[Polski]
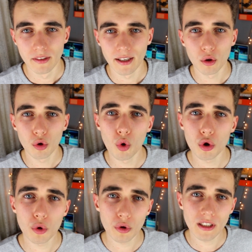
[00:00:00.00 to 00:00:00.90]
Tego
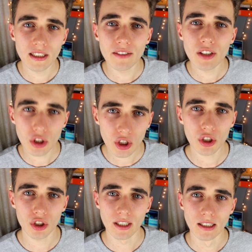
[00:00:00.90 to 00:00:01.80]
tłuszczu z niej nie
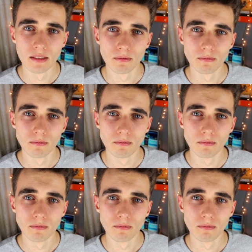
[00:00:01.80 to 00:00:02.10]
wyciśnie.